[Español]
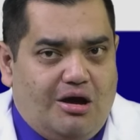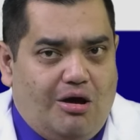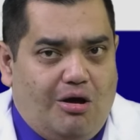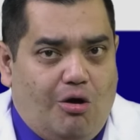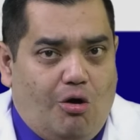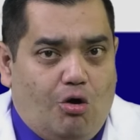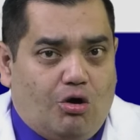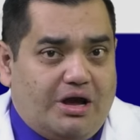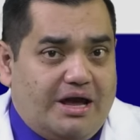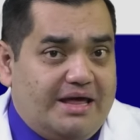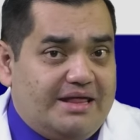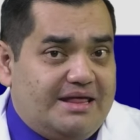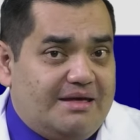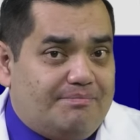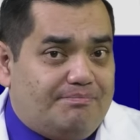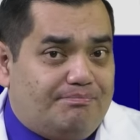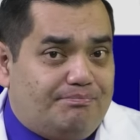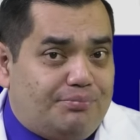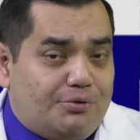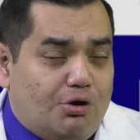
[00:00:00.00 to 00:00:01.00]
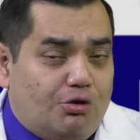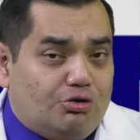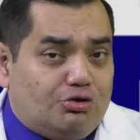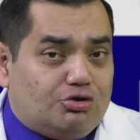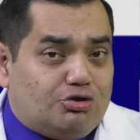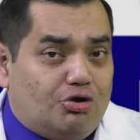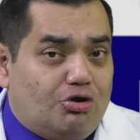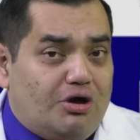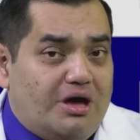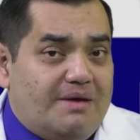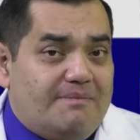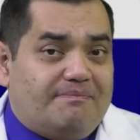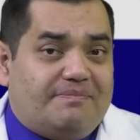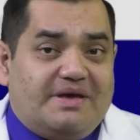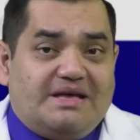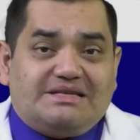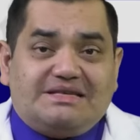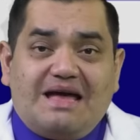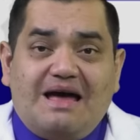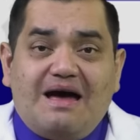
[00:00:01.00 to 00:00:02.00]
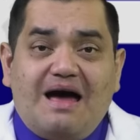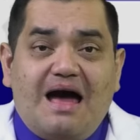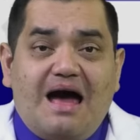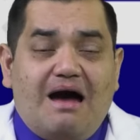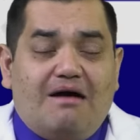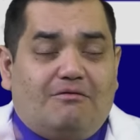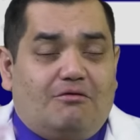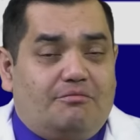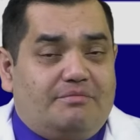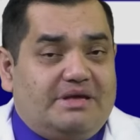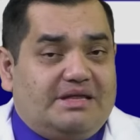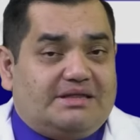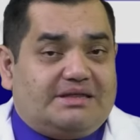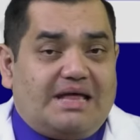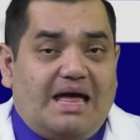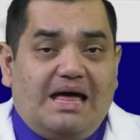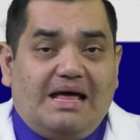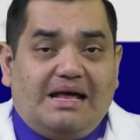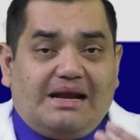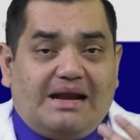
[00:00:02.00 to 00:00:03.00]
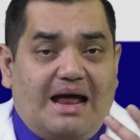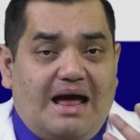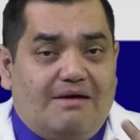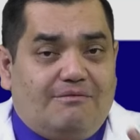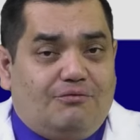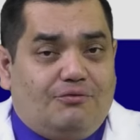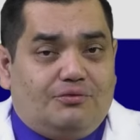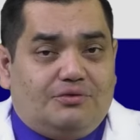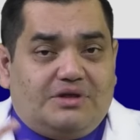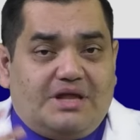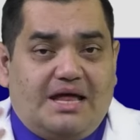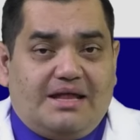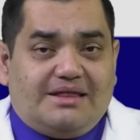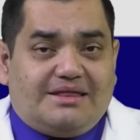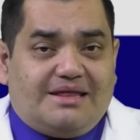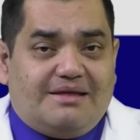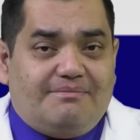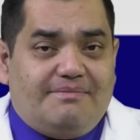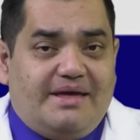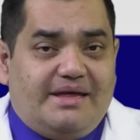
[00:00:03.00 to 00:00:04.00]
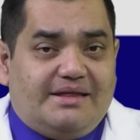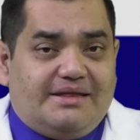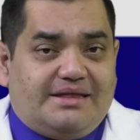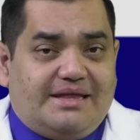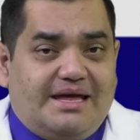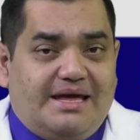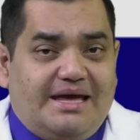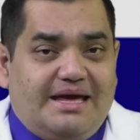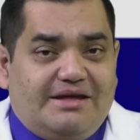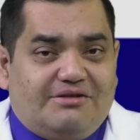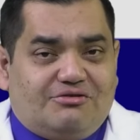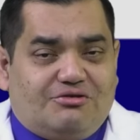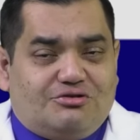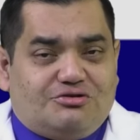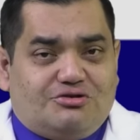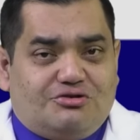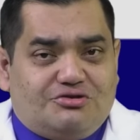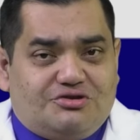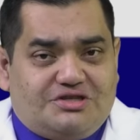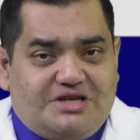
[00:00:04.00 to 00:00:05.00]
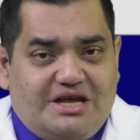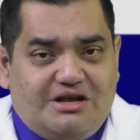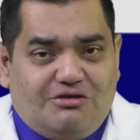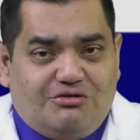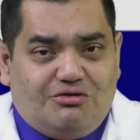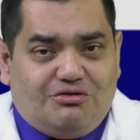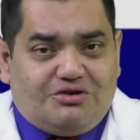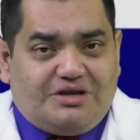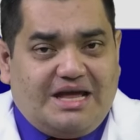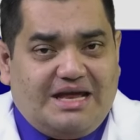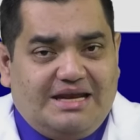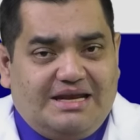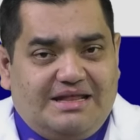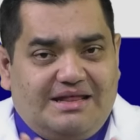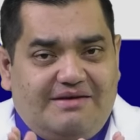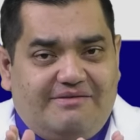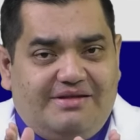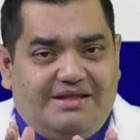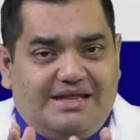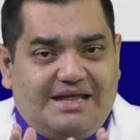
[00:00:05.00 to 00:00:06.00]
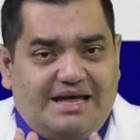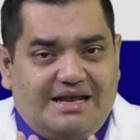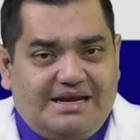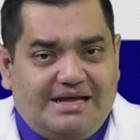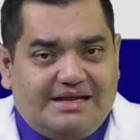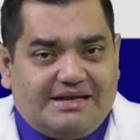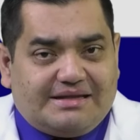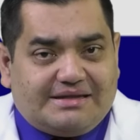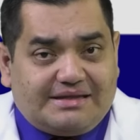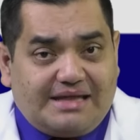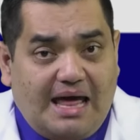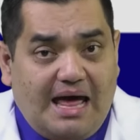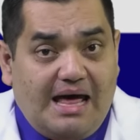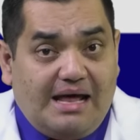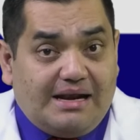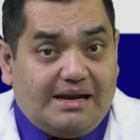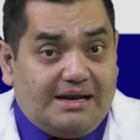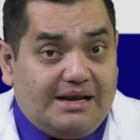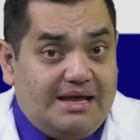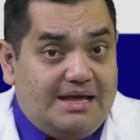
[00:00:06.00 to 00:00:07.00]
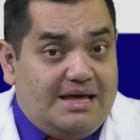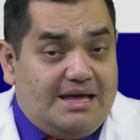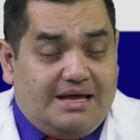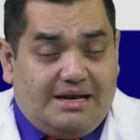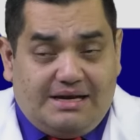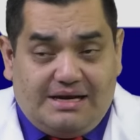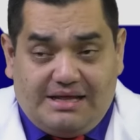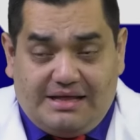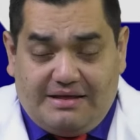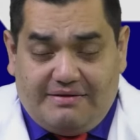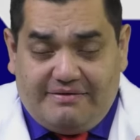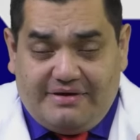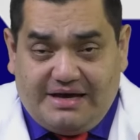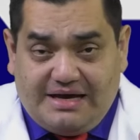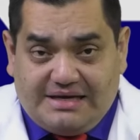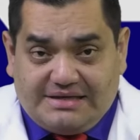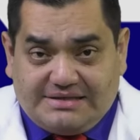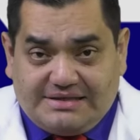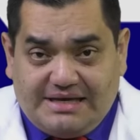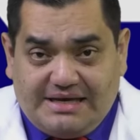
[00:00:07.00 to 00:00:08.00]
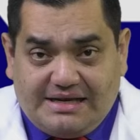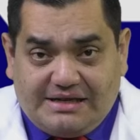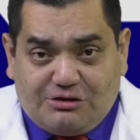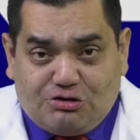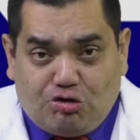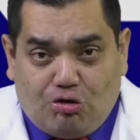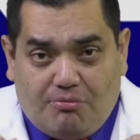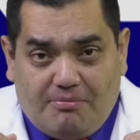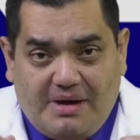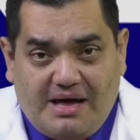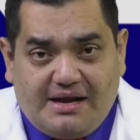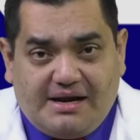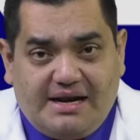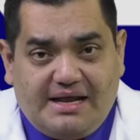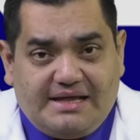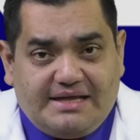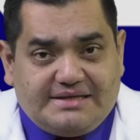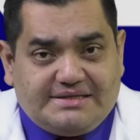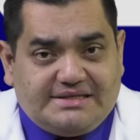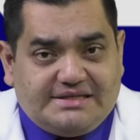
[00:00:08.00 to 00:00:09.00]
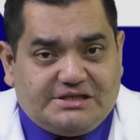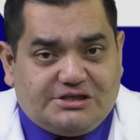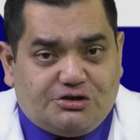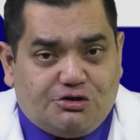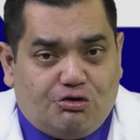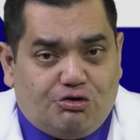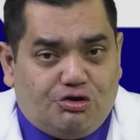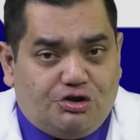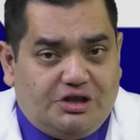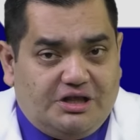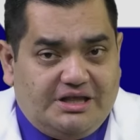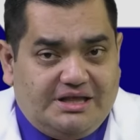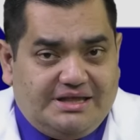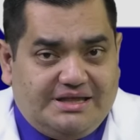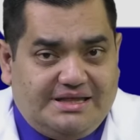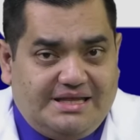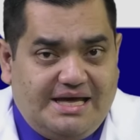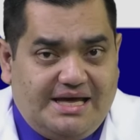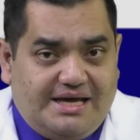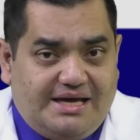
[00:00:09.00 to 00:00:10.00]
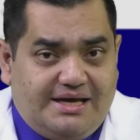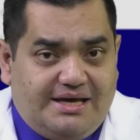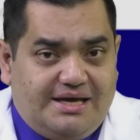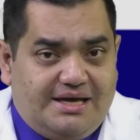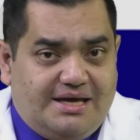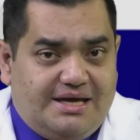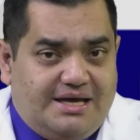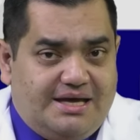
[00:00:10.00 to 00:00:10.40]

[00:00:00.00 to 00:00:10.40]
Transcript: o que de pronto empieza a vomitar abundantemente, estos son signos que le deben de alertar le deben hacer tomar la decisión de